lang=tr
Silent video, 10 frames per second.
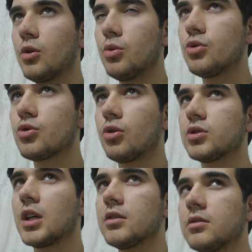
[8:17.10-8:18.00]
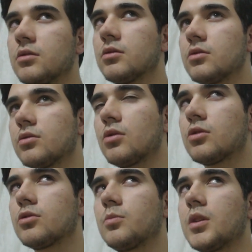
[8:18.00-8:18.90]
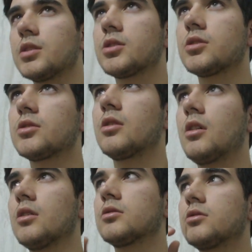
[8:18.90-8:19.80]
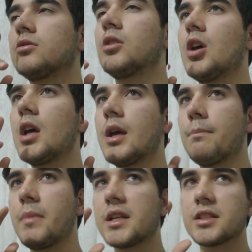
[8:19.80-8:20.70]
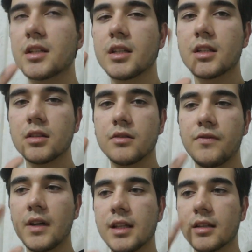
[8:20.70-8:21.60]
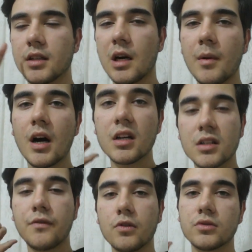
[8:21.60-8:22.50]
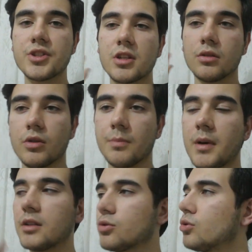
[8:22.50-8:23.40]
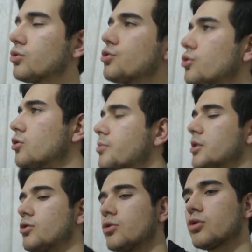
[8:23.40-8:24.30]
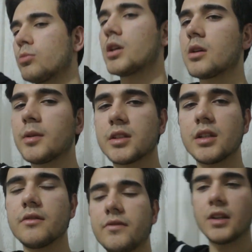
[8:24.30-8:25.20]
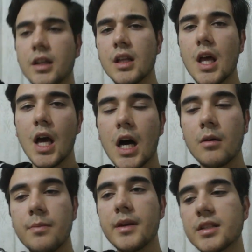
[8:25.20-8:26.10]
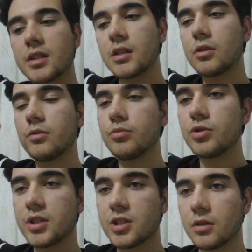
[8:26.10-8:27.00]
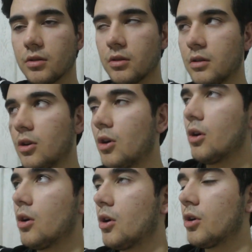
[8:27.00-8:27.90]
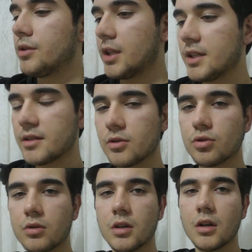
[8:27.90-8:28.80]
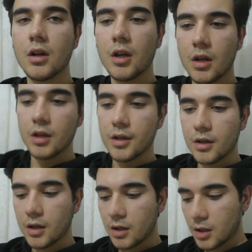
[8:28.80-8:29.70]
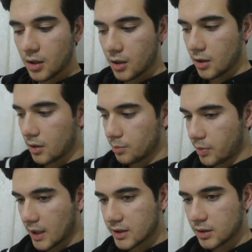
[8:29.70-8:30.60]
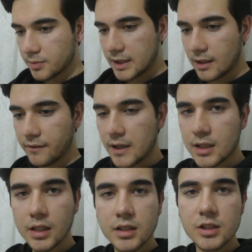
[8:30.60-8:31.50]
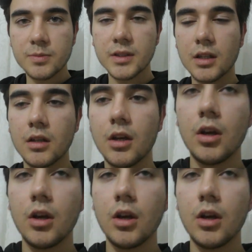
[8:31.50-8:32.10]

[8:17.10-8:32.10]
3 oradan 4, 5, 6, 5 dakikalık falan. Ama arka fonda çalıyor. Ben konuşuyorum, gidiyorum, arabadayım falan. Ama 5 dakika o müzik çalıyor. Neyse sonra ee, baktım telif hakkı kısmına